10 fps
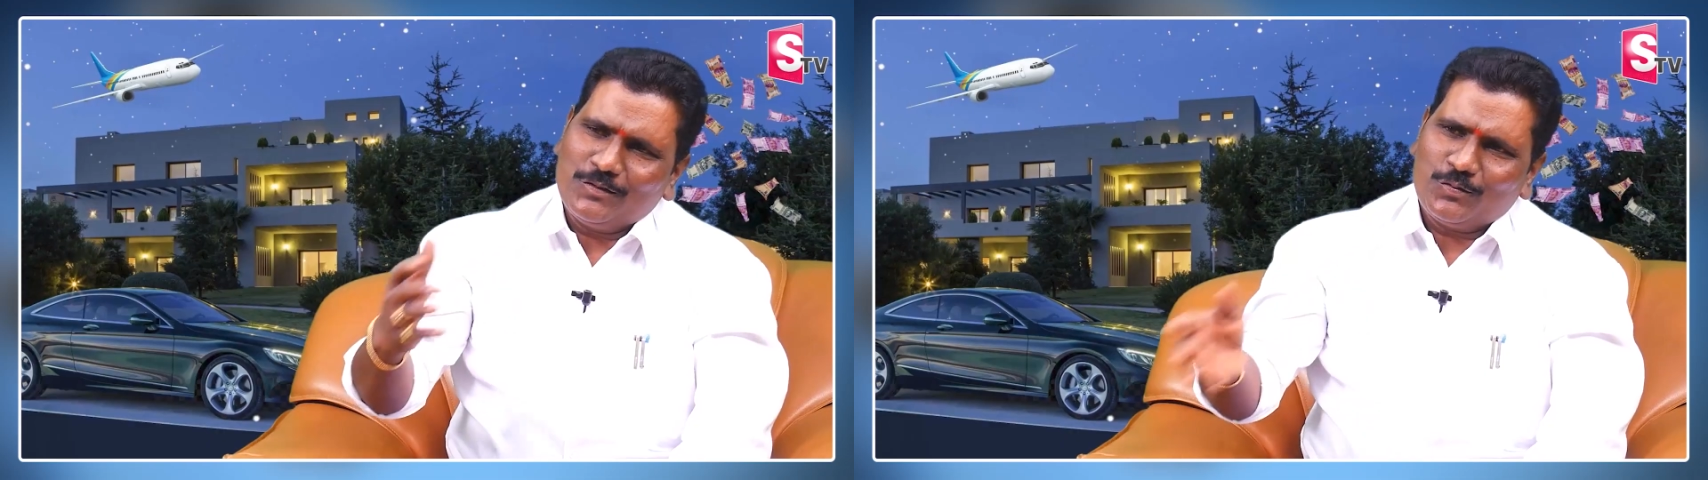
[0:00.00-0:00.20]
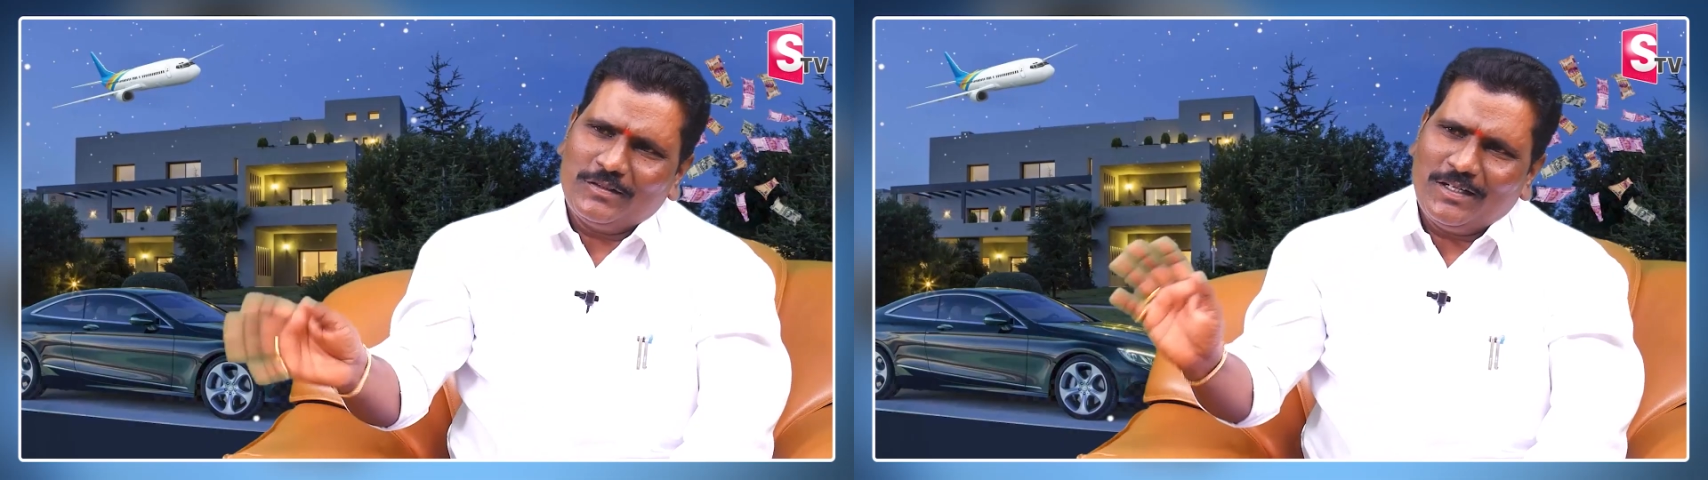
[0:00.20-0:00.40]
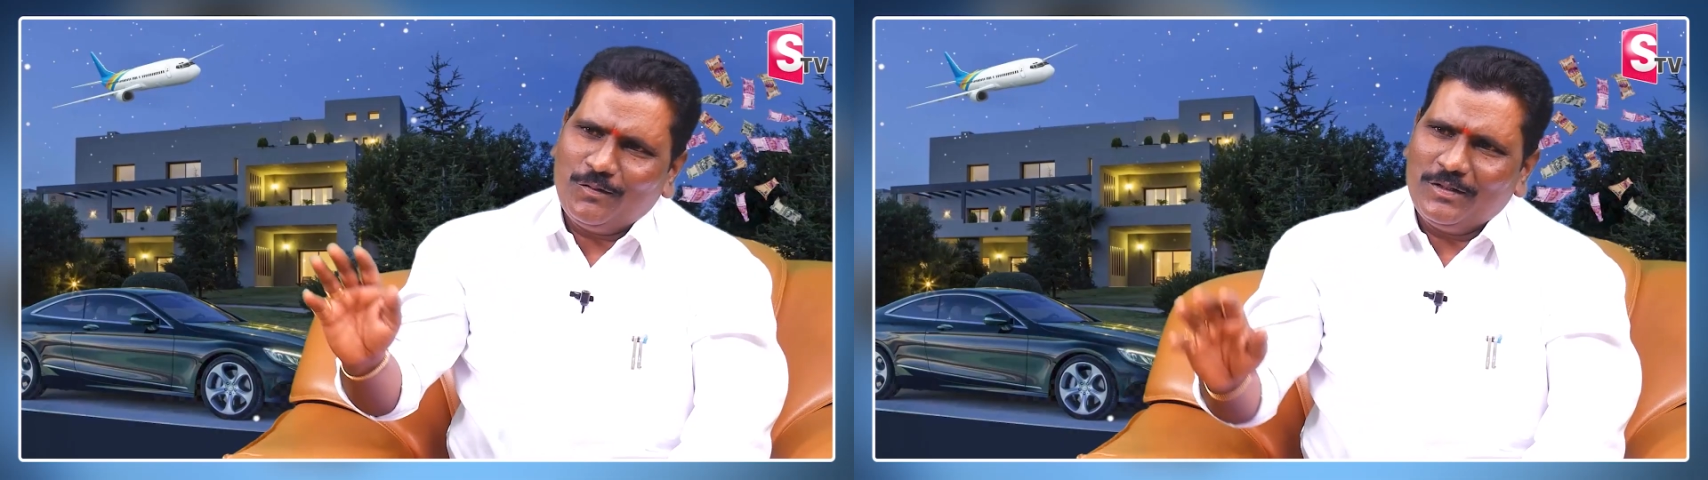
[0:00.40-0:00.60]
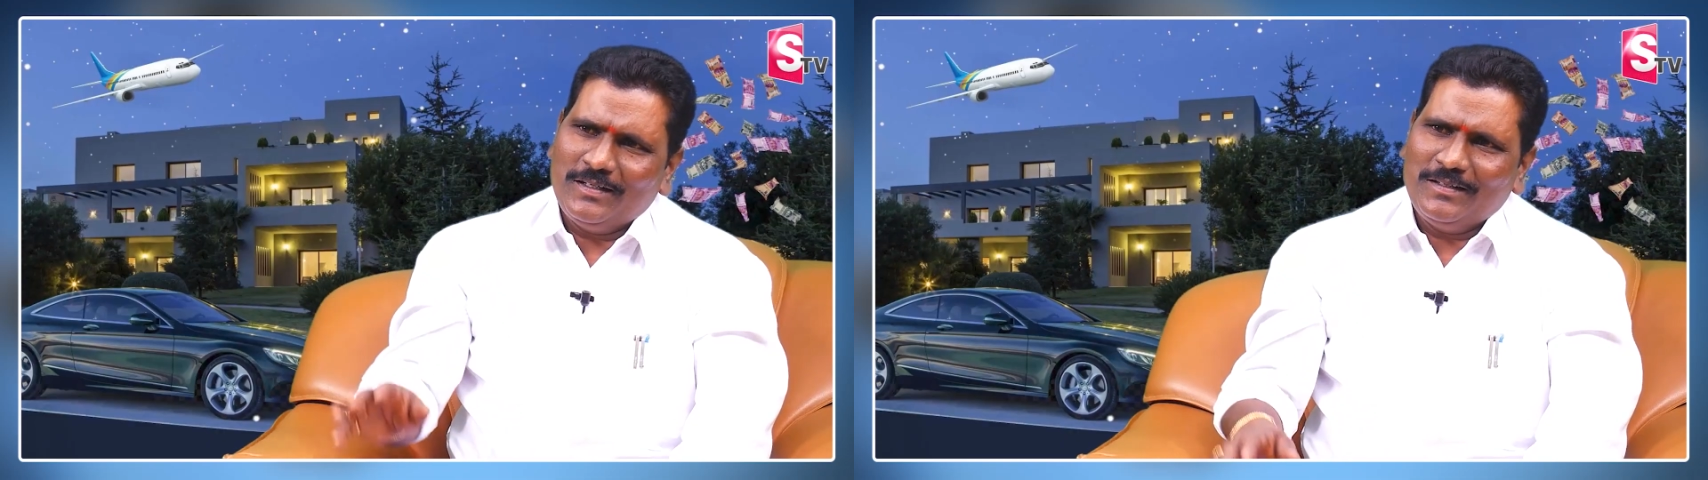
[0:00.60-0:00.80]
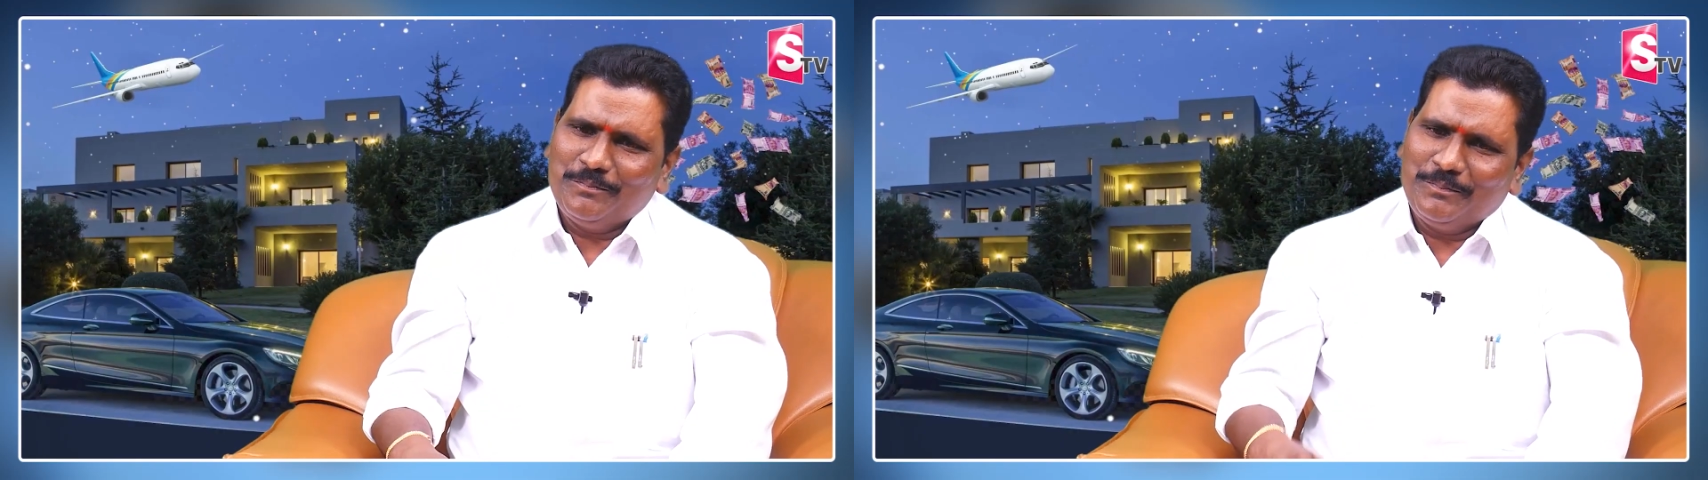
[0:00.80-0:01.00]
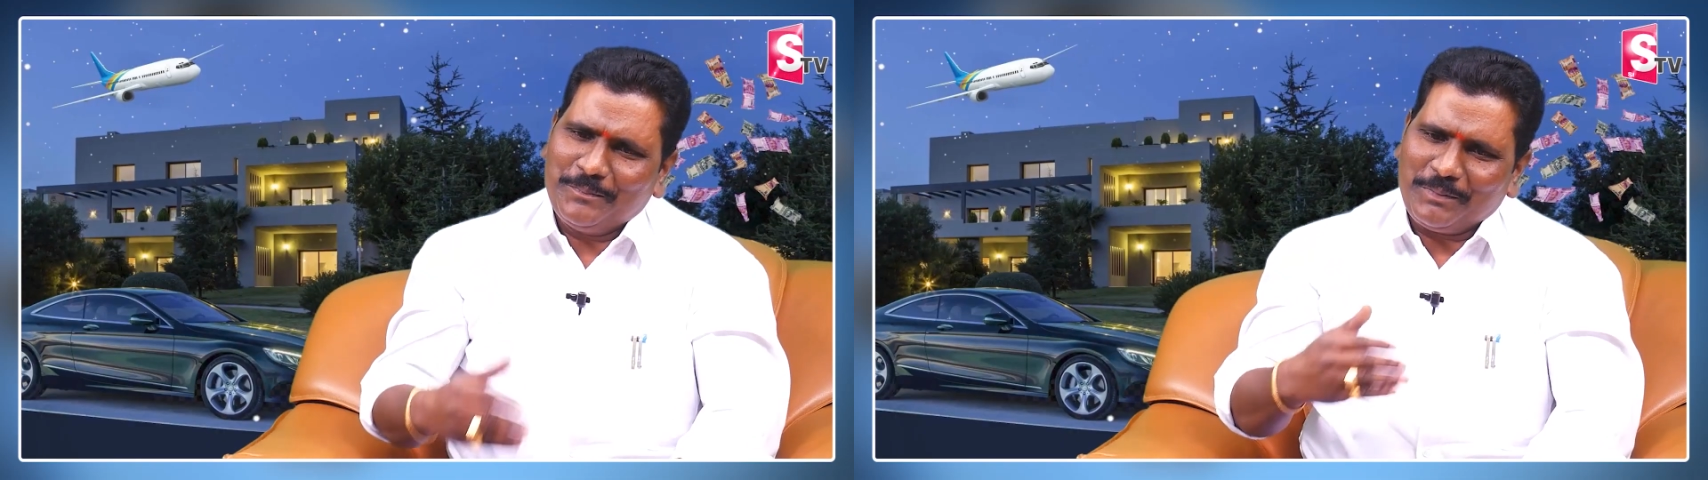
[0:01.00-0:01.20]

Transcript: చేసుకుంటానే ఉండి మీ